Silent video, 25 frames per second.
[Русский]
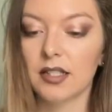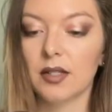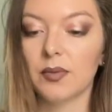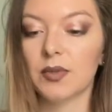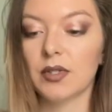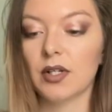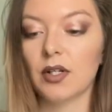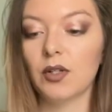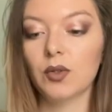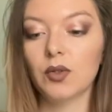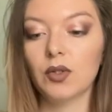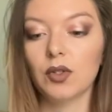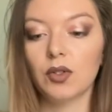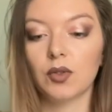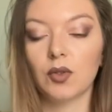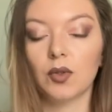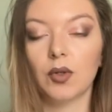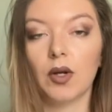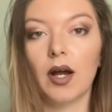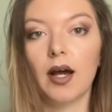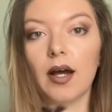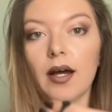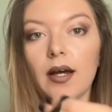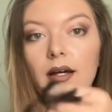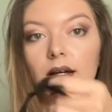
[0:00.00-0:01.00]
абсолютно
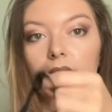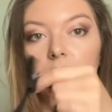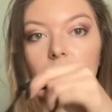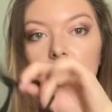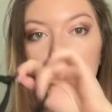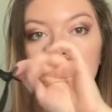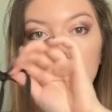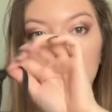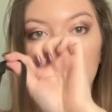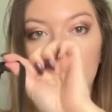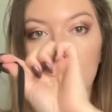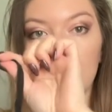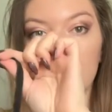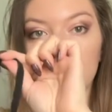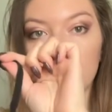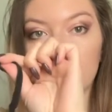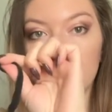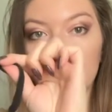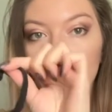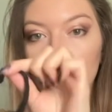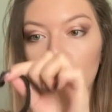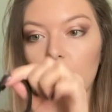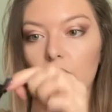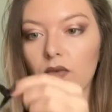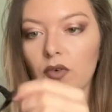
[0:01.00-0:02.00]
другая ткань
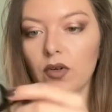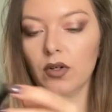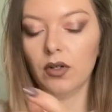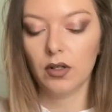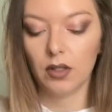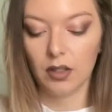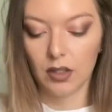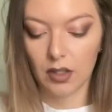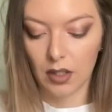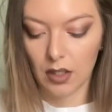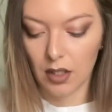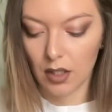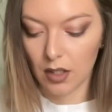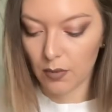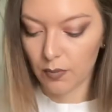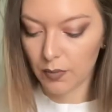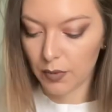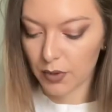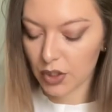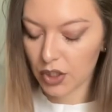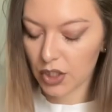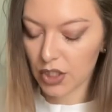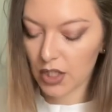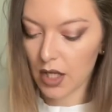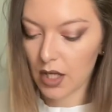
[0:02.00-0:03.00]
веревок, и
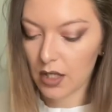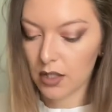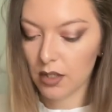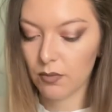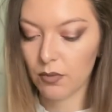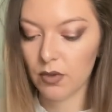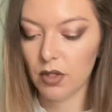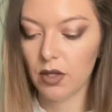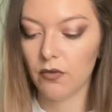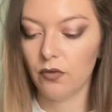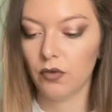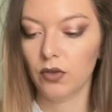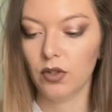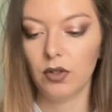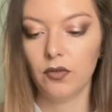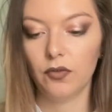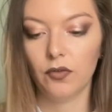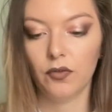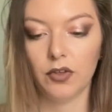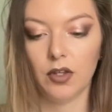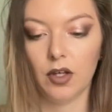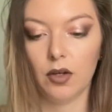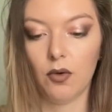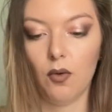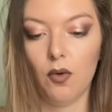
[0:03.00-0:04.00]
пришли они мне вот
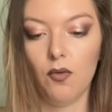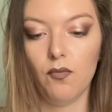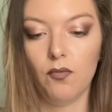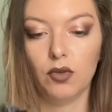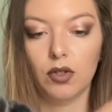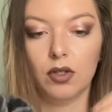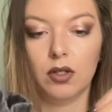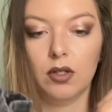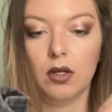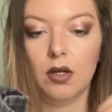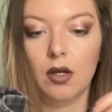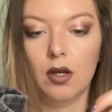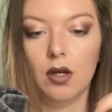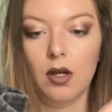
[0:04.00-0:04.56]
в таком вот